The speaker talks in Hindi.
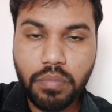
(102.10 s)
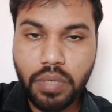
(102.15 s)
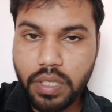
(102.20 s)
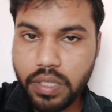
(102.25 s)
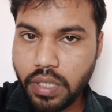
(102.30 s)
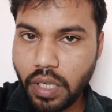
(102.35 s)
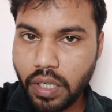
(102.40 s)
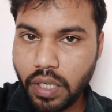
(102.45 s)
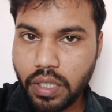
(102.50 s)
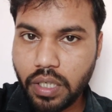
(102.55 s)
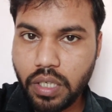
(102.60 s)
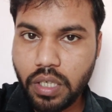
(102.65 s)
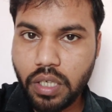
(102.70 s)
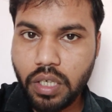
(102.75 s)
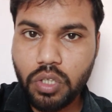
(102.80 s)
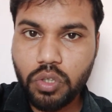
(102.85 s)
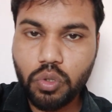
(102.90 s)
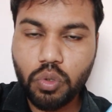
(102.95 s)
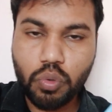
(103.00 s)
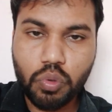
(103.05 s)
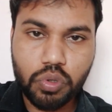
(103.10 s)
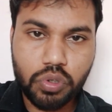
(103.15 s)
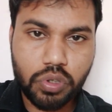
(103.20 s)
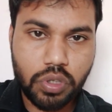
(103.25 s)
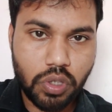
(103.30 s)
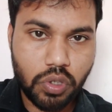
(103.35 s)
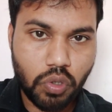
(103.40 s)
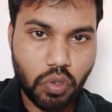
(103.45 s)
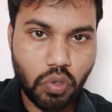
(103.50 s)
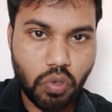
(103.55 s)
मिल जाएंगे तो
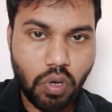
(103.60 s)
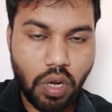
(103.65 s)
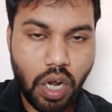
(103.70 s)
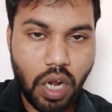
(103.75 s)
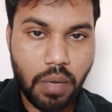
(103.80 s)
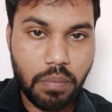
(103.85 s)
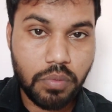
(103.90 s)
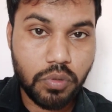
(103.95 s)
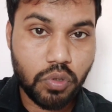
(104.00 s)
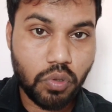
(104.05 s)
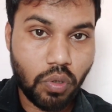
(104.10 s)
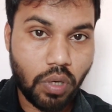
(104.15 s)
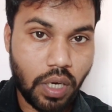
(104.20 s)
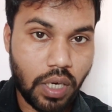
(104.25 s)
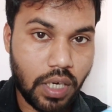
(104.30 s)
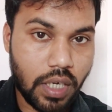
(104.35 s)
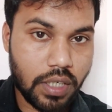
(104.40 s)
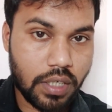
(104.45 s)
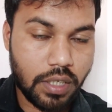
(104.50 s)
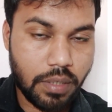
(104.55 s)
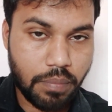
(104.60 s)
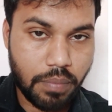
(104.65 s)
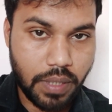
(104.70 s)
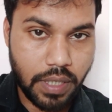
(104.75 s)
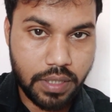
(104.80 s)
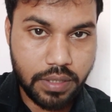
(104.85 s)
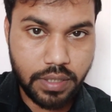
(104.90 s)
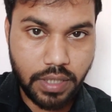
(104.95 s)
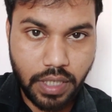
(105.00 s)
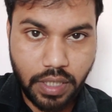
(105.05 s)
उसके थ्रू आप जो अलग
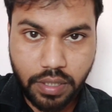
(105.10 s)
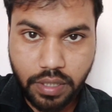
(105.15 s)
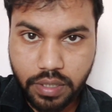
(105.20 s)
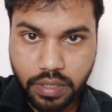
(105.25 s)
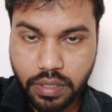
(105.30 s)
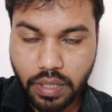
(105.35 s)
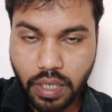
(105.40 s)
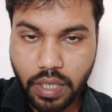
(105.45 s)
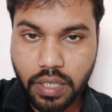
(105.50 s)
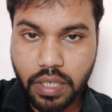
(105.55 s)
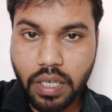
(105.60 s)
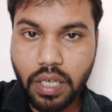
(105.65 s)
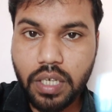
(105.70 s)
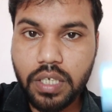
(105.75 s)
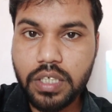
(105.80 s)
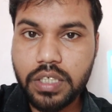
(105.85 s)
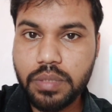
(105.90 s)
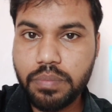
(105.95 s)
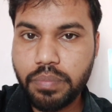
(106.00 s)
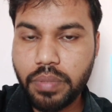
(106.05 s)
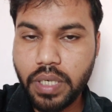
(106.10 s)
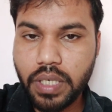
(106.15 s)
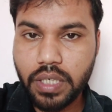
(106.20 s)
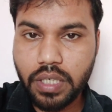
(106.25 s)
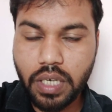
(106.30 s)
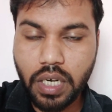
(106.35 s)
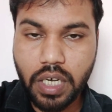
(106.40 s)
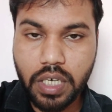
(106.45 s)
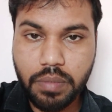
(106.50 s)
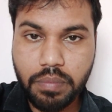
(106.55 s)
डिफरेंस एड्रेस रहेगा इस
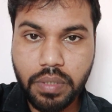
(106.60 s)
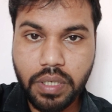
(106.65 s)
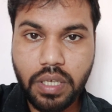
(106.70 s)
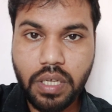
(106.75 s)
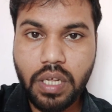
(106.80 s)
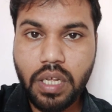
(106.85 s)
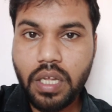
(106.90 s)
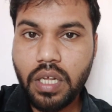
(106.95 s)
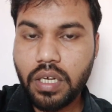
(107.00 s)
पैन कार्ड में